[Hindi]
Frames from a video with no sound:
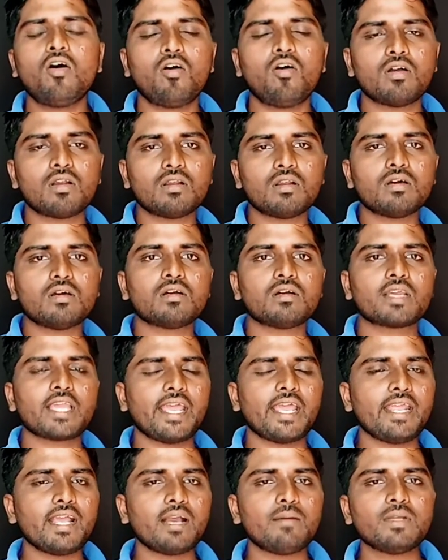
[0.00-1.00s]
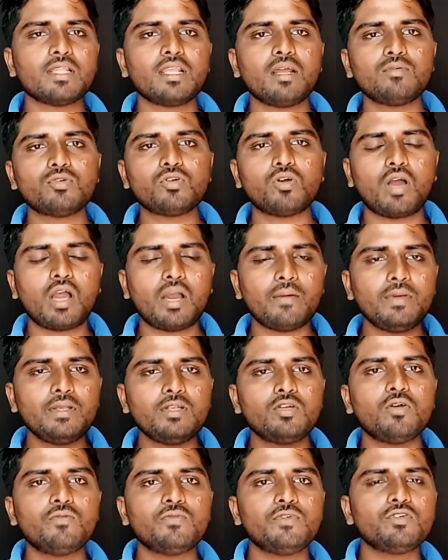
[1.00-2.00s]
और कहने का मतलब जो अभी
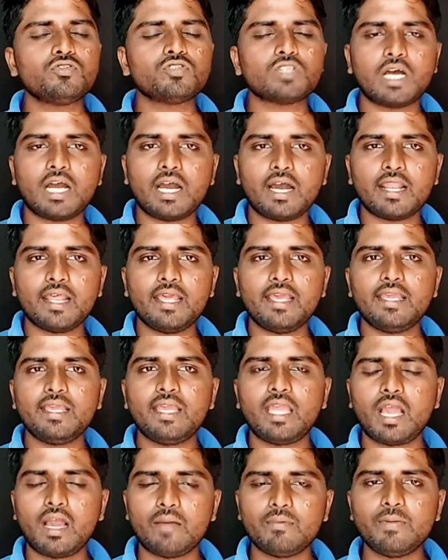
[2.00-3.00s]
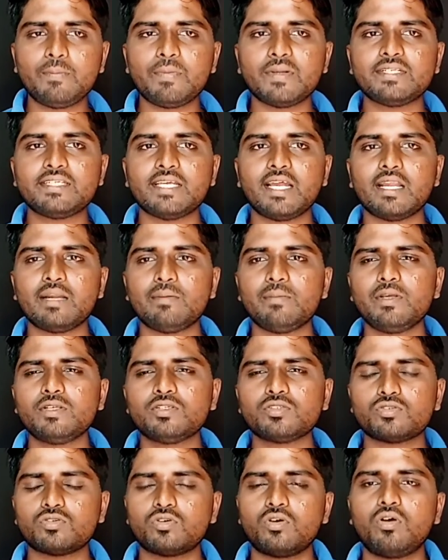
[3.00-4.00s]
जो व्यूज़ व्यूज़ आ रहे हैं अभी प्रजेंट में
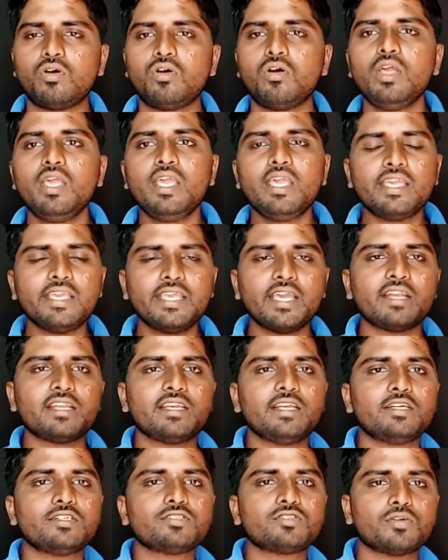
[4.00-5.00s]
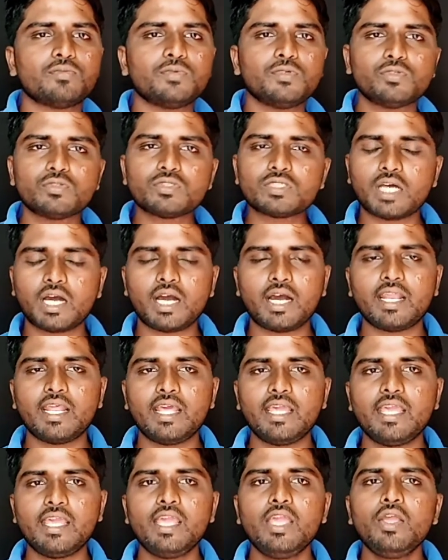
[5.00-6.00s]
100 या 150 व्यूज़ आ
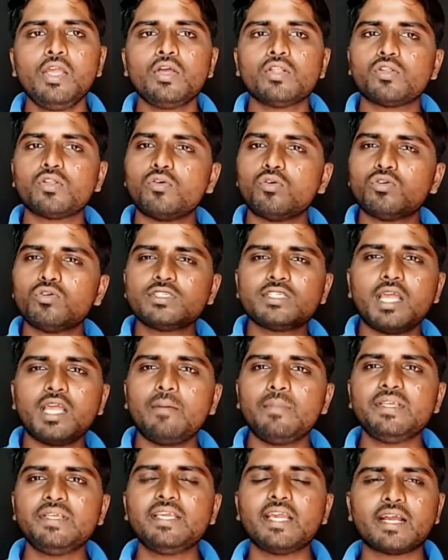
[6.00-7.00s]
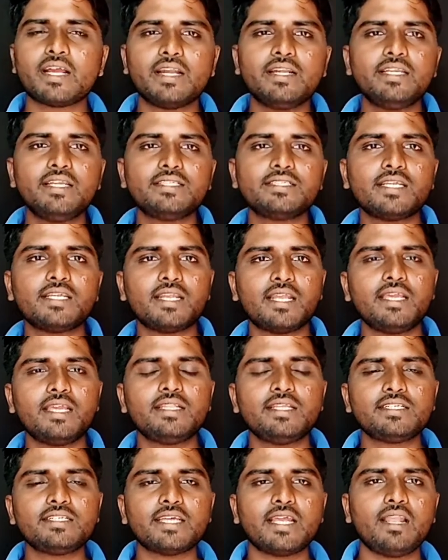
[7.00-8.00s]
रहे हैं तो उस टाइम ये कंडीशन नहीं
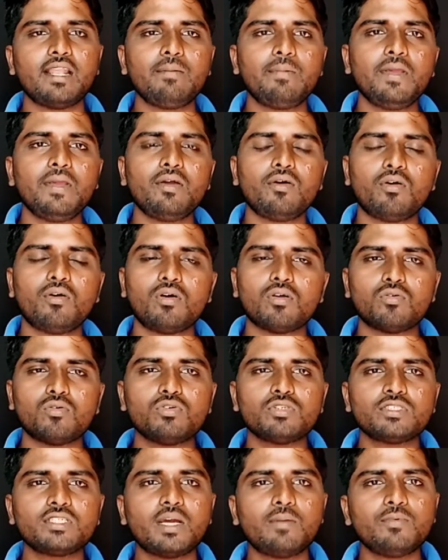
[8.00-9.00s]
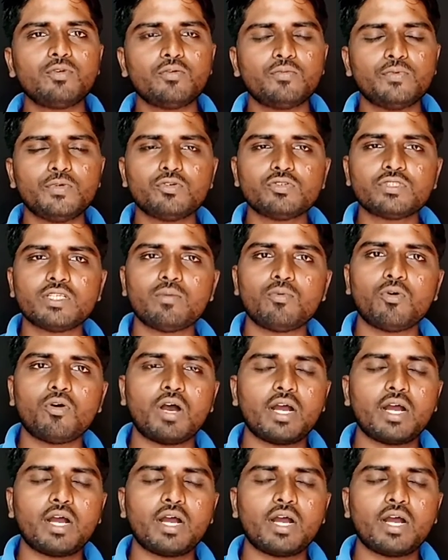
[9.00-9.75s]
थी चैनल पे और उस टाइम जो व्यूज़ हैं वो